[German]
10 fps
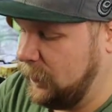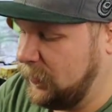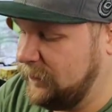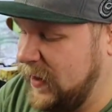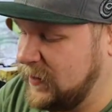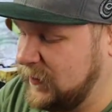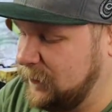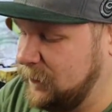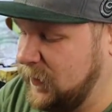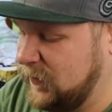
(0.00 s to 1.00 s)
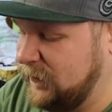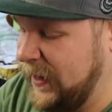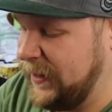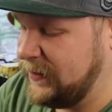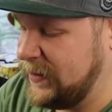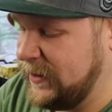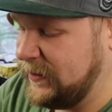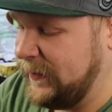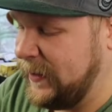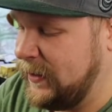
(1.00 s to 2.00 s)
Irgendwas. Das wäre echt
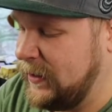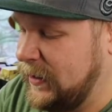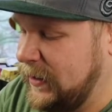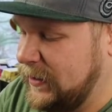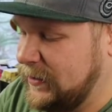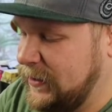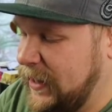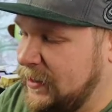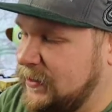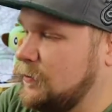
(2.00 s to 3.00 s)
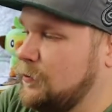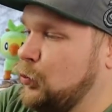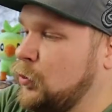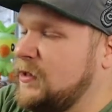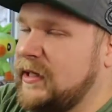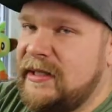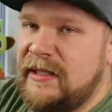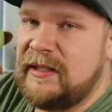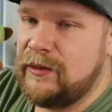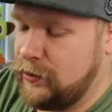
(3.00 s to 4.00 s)
nice, weil die letzten Booster,
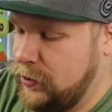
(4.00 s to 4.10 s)
die ich so